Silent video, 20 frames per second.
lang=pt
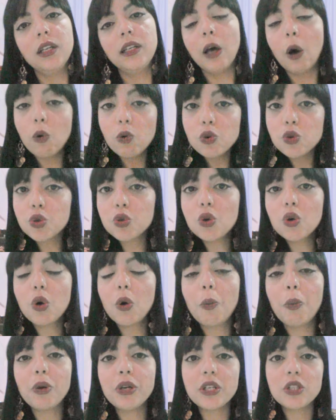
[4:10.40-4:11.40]
Não o
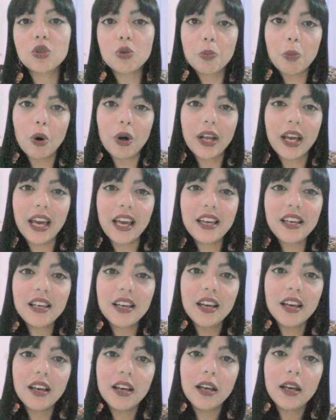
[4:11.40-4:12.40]
julgo por isso,
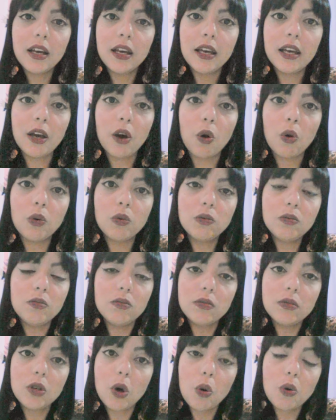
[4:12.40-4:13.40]
porém, eu
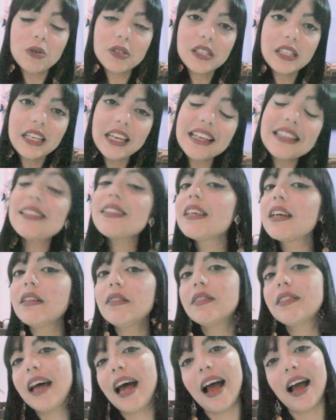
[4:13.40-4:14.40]
não consegui
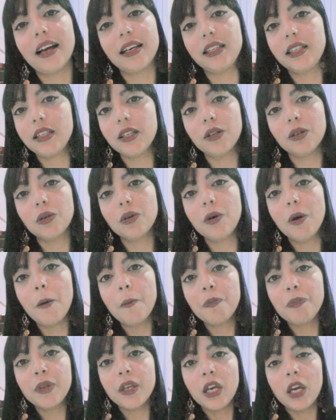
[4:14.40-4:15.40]
aceitar aquilo.
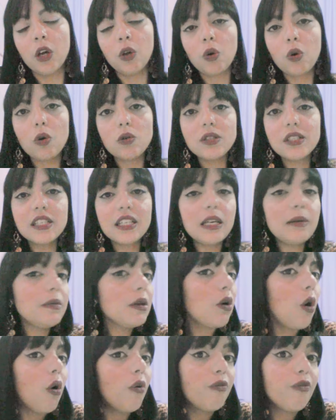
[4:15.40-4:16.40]
Eu não consegui
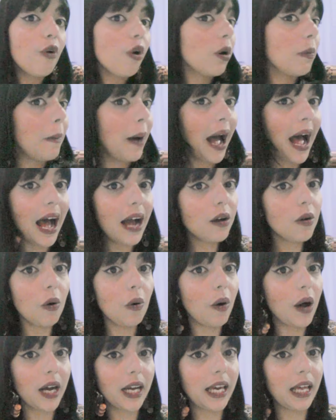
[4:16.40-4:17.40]
me conformar
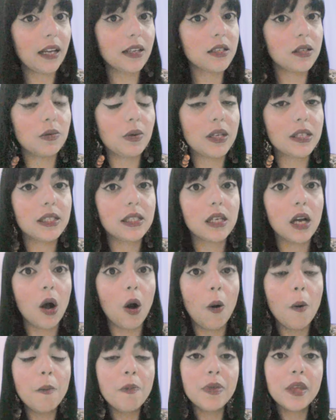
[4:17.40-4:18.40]
com aquela
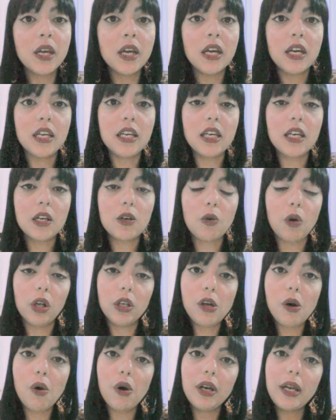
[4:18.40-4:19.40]
situação. E
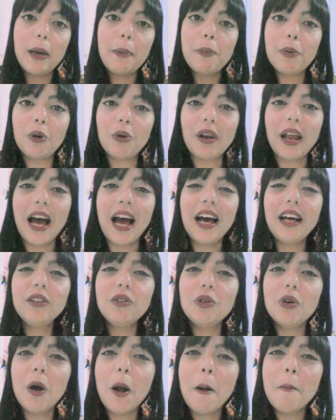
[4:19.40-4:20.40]
quando eu olhei para o
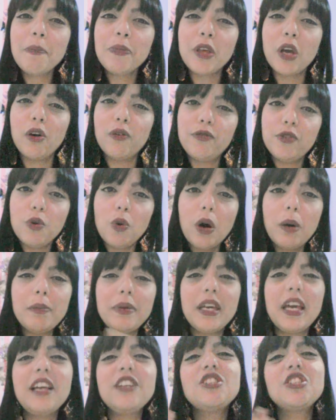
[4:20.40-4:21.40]
lado, eu vi o
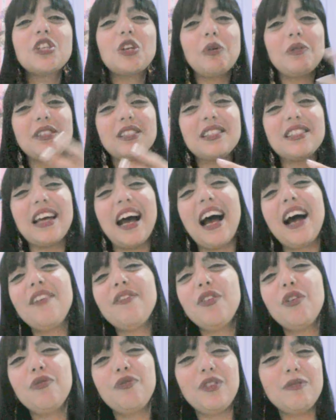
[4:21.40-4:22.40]
ambiente que eu
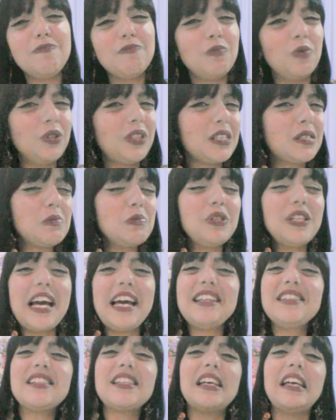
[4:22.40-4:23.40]
estava, eu vi muitas
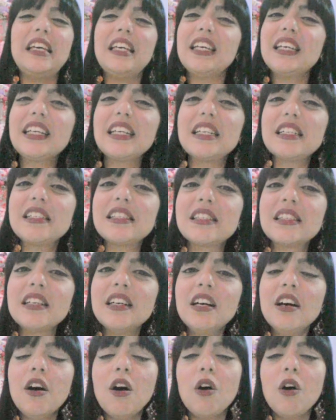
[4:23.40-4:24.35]
mulheres ricas